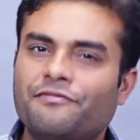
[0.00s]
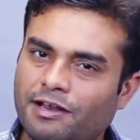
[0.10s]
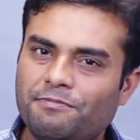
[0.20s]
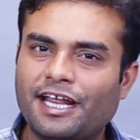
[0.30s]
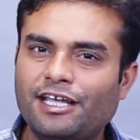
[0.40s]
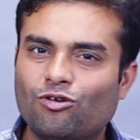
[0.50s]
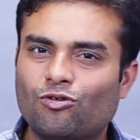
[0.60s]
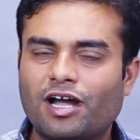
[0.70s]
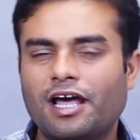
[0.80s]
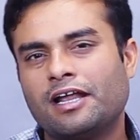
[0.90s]
फिल्म रही
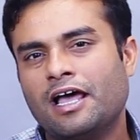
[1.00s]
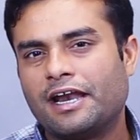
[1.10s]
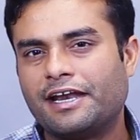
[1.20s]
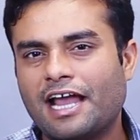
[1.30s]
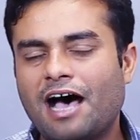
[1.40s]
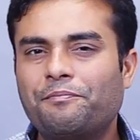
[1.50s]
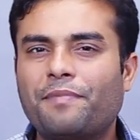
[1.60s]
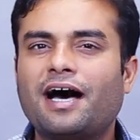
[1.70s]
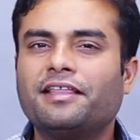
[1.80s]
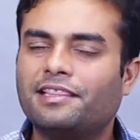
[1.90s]
ओकर नाम
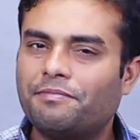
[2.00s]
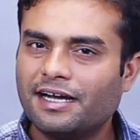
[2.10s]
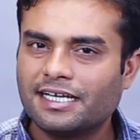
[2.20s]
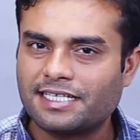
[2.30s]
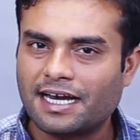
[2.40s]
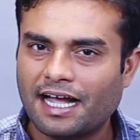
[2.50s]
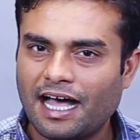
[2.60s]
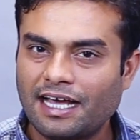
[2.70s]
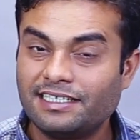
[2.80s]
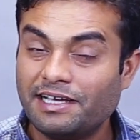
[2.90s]
बा दबंग
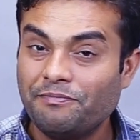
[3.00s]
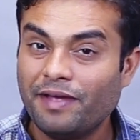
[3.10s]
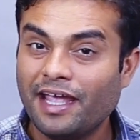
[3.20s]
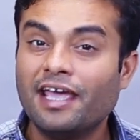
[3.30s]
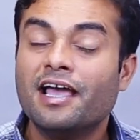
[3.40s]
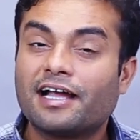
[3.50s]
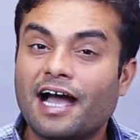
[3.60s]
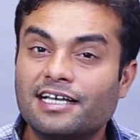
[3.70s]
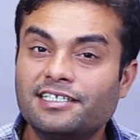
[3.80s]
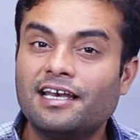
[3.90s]
सरकार जिनमें
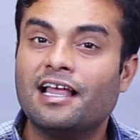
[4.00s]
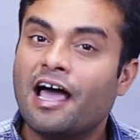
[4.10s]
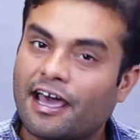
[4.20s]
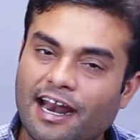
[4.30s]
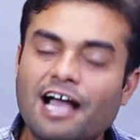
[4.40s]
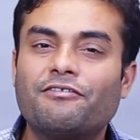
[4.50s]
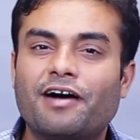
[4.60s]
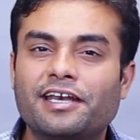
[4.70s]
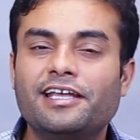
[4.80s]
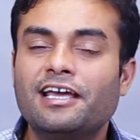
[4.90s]
काजल
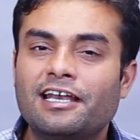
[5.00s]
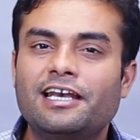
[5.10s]
राघवानी